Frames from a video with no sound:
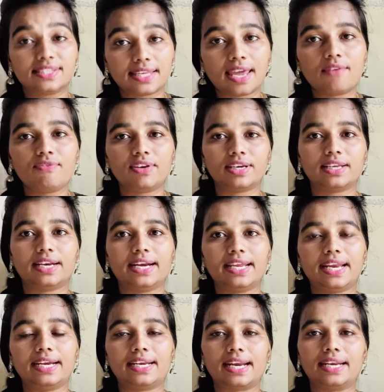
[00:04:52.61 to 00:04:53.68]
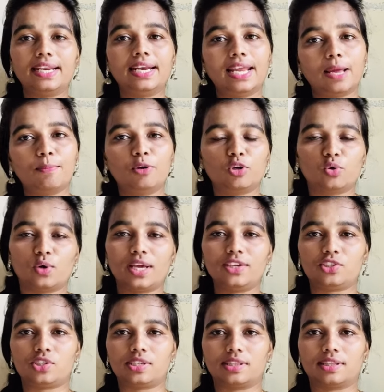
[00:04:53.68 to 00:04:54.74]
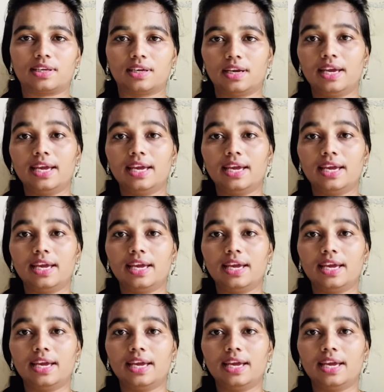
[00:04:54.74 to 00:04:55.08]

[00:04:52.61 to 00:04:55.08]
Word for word: సేఫ్ ఇంగ్రీడియంట్ అని లేబుల్ కూడా ఇచ్చింది